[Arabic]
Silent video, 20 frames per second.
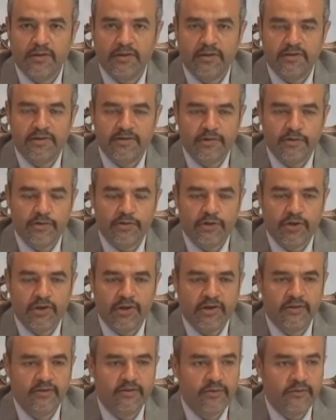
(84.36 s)
للسيرجيكال
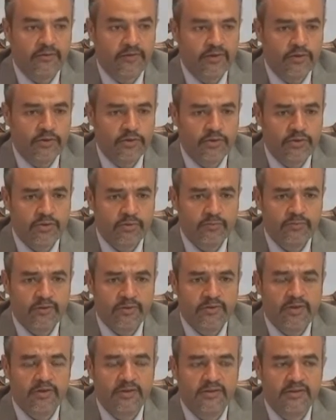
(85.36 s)
انترفنشن
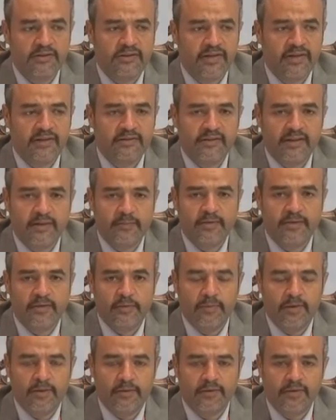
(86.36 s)
فاضطرت انها تعمل
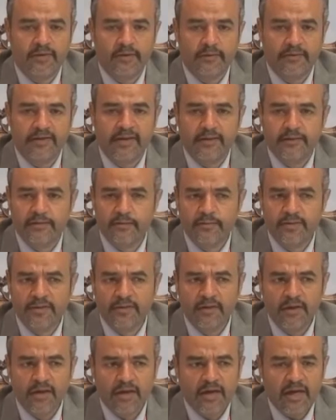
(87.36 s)
الباراثايرويدكتومي
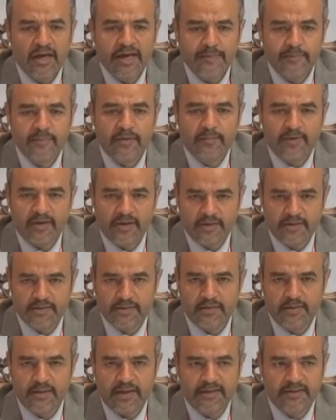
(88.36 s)
قبل ما
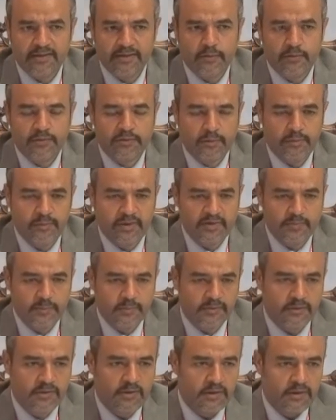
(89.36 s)
يحصل ادكويت
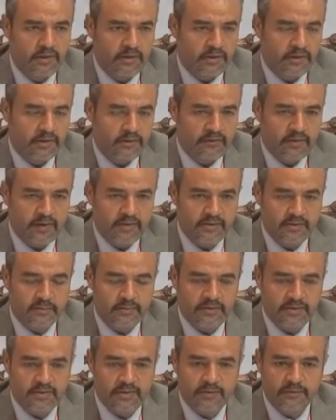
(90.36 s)
ريبليسمنت
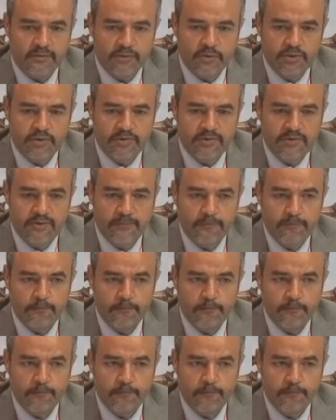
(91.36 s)
للفيتامين دي ديفيشنسي